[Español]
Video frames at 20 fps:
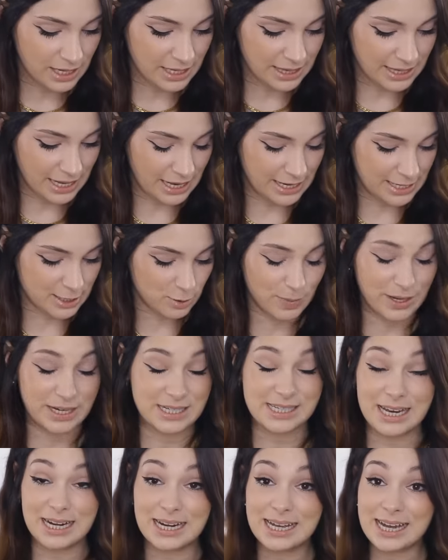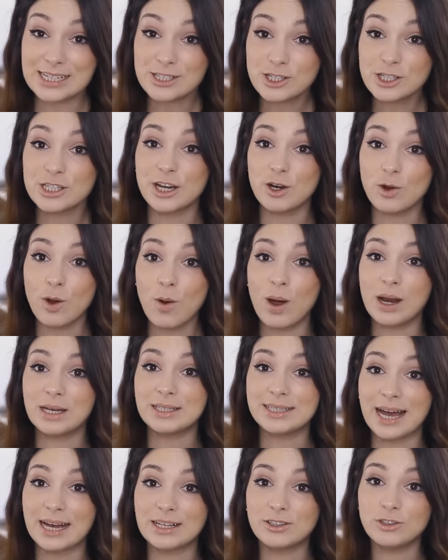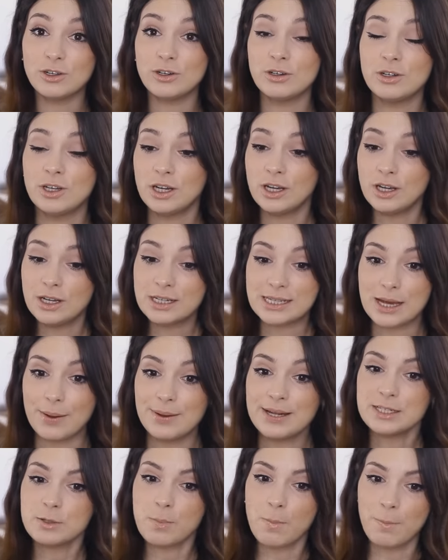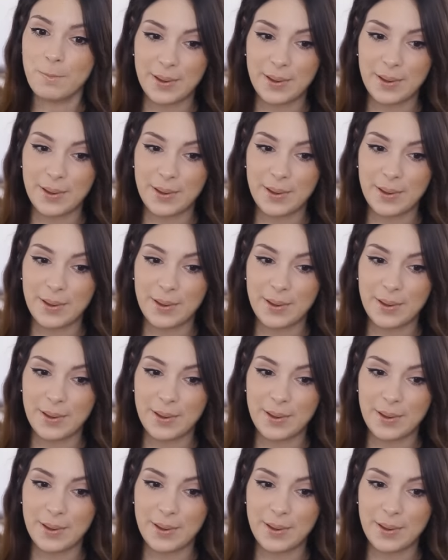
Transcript: de AliExpress. El caso es que luego al tacto, ¿sabéis?